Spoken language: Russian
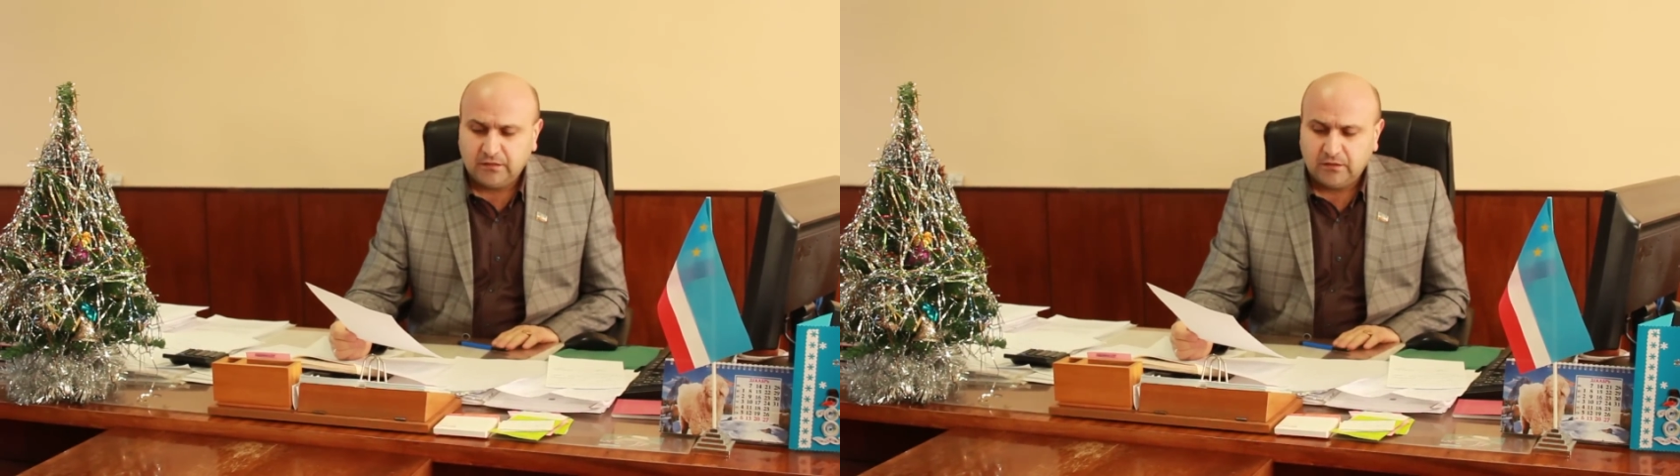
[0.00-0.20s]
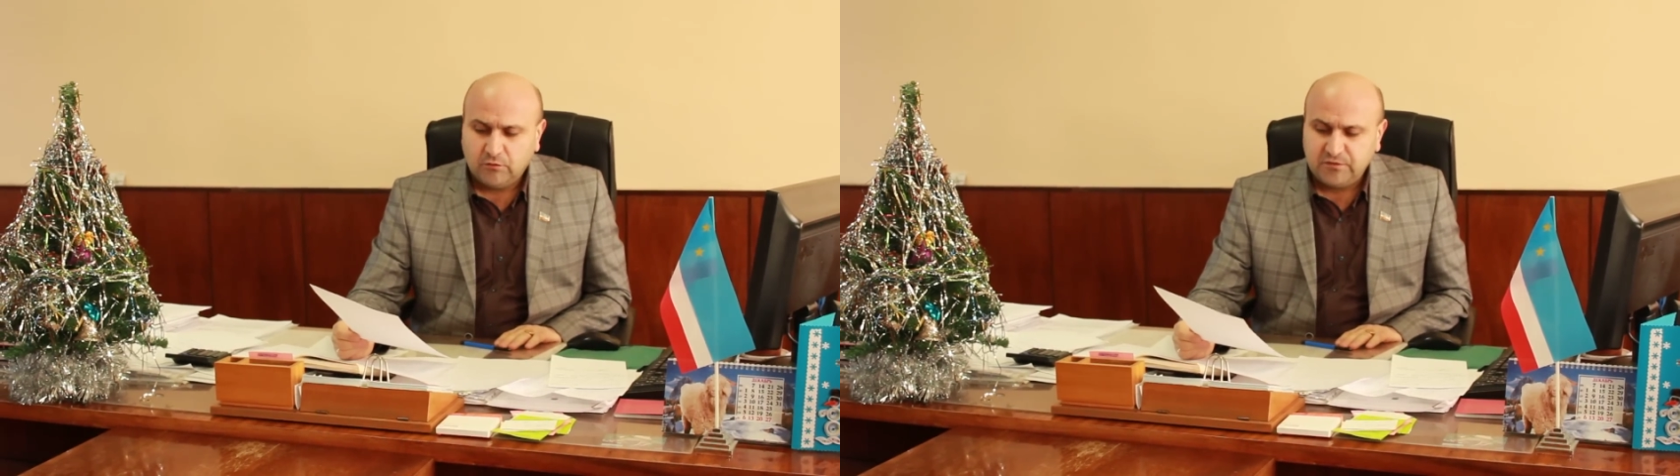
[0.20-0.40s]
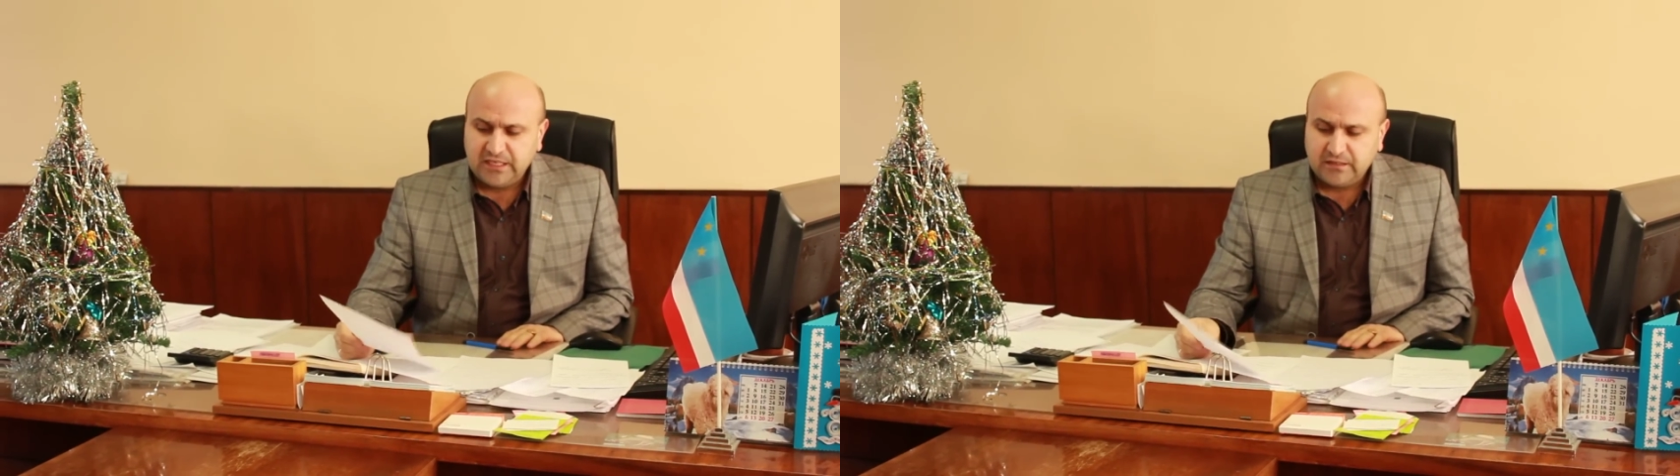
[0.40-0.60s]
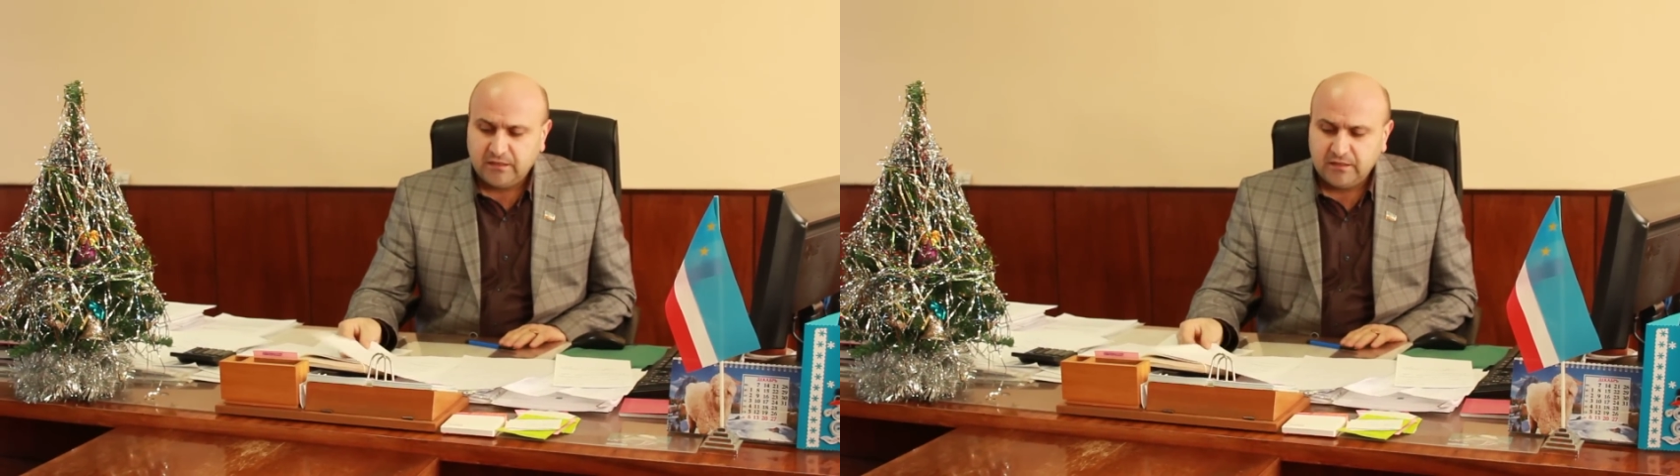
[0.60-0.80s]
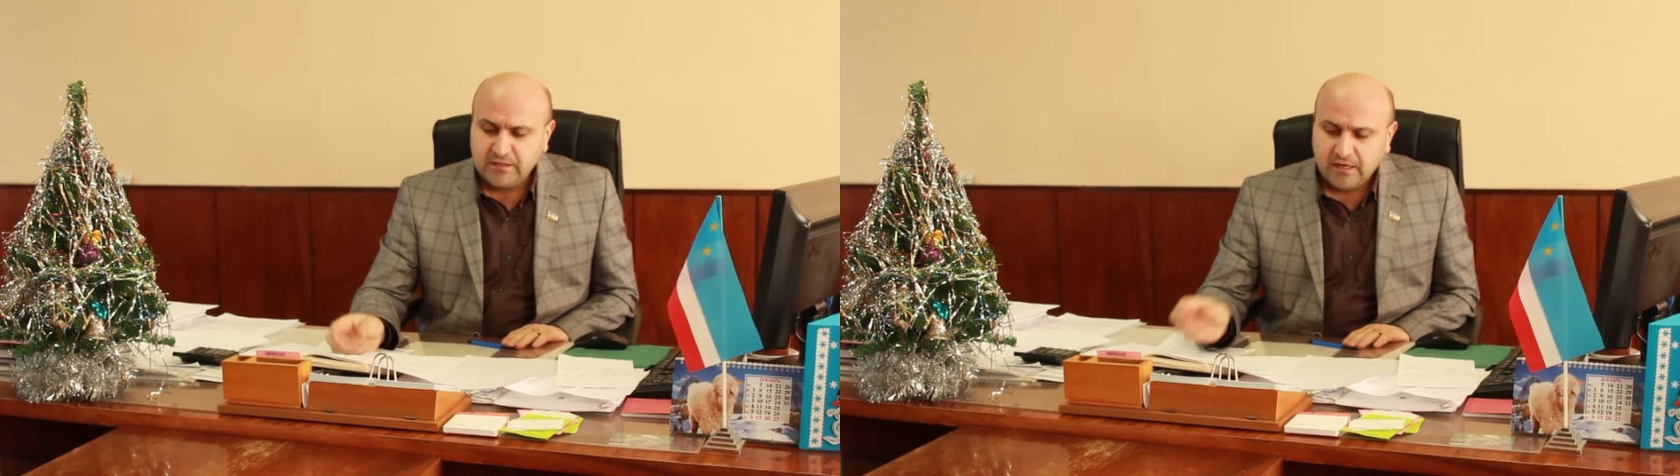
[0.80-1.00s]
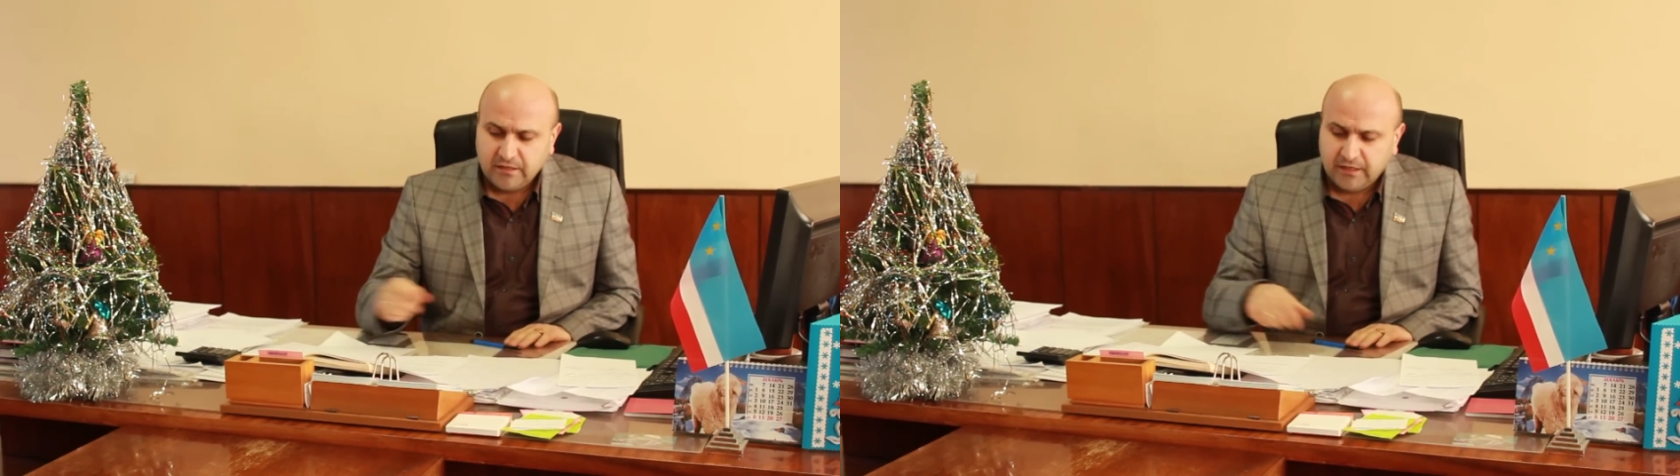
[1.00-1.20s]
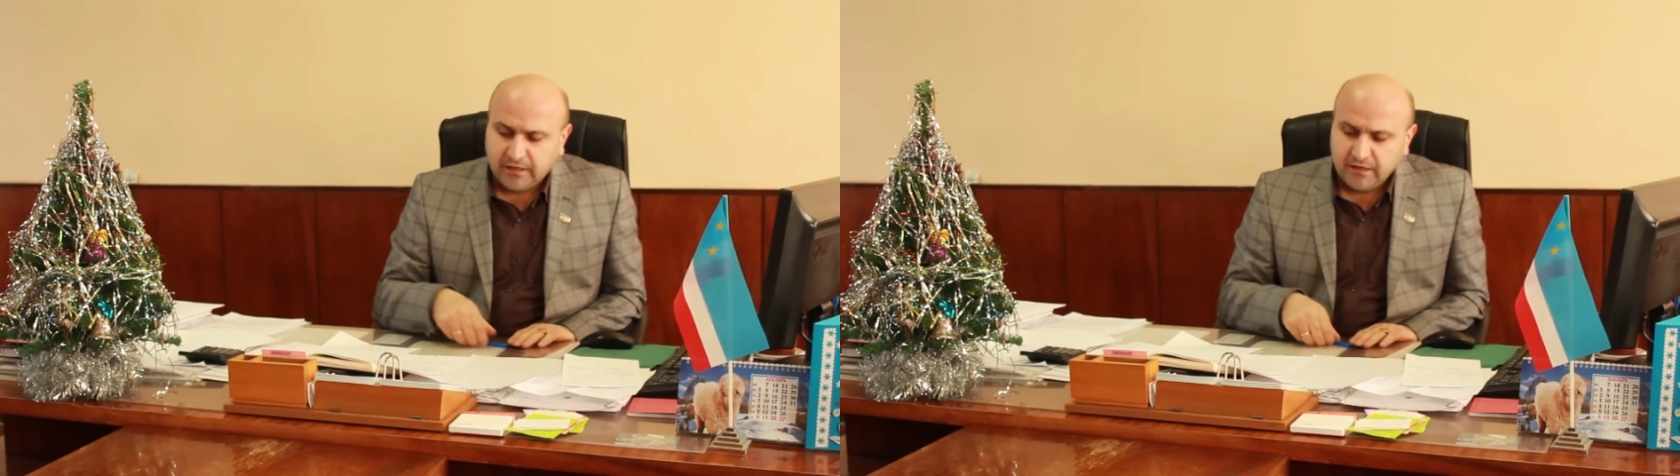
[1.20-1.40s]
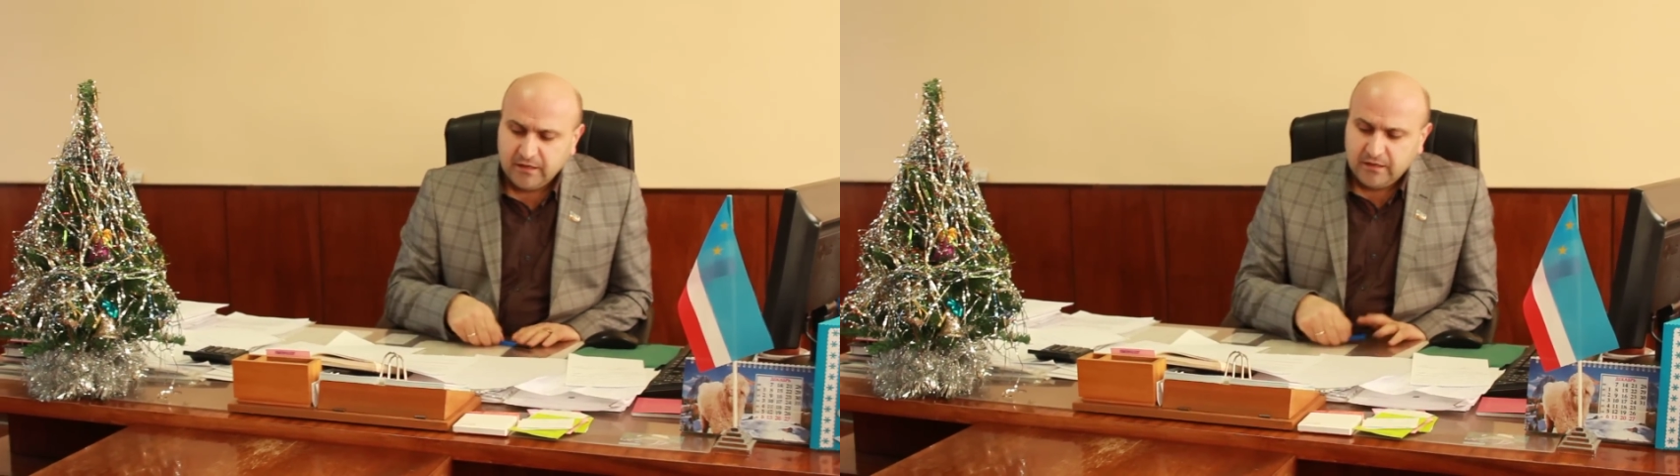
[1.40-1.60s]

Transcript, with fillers: э, у всех телезрителей